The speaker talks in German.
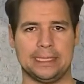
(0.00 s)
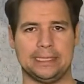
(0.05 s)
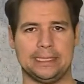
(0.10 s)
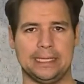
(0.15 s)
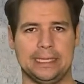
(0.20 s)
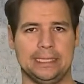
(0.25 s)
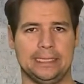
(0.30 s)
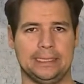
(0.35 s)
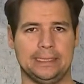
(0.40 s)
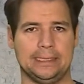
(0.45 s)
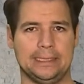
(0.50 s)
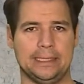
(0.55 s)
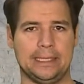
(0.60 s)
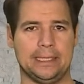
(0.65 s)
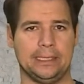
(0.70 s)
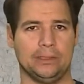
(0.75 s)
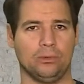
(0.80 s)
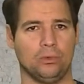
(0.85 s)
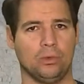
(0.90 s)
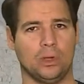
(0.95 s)
Denn
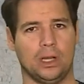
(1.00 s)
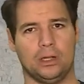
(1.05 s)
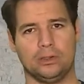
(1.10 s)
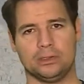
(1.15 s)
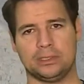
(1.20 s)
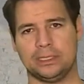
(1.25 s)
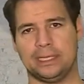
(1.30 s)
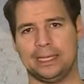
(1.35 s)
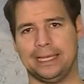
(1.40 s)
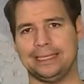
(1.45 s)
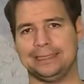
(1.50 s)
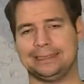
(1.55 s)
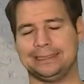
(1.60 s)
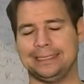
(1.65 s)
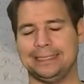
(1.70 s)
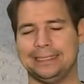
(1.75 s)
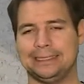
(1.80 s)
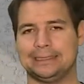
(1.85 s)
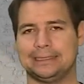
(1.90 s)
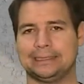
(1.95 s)
die EU-Außengrenze
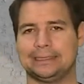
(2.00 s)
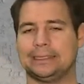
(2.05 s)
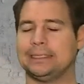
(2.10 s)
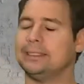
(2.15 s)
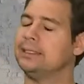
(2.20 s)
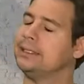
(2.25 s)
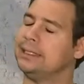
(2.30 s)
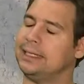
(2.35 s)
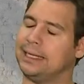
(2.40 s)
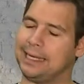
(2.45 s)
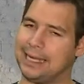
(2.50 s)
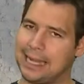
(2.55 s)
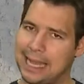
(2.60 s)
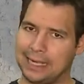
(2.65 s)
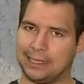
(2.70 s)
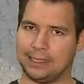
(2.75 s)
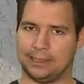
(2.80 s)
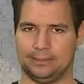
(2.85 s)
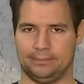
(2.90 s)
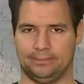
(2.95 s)
ist
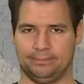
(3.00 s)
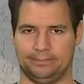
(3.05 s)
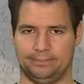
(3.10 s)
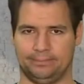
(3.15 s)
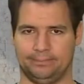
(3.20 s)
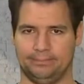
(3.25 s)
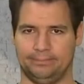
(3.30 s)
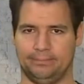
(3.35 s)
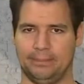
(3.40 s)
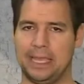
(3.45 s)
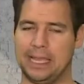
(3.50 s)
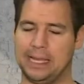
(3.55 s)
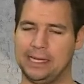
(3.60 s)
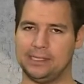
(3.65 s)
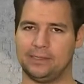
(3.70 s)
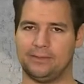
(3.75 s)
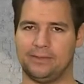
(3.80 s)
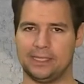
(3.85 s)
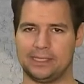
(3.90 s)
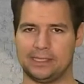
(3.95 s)
lang, mehr
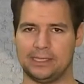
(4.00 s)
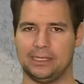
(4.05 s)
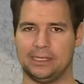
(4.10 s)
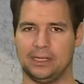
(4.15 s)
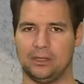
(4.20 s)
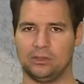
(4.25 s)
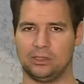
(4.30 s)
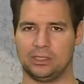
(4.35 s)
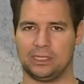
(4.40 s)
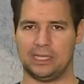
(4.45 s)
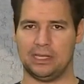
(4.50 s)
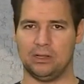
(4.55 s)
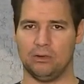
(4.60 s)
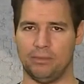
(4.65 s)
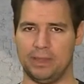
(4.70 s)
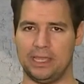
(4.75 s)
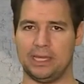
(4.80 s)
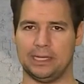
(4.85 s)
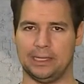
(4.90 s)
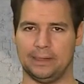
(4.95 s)
als 14.000
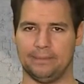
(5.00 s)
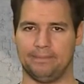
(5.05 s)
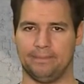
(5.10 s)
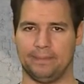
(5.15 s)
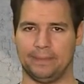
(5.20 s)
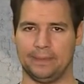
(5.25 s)
Kilometer.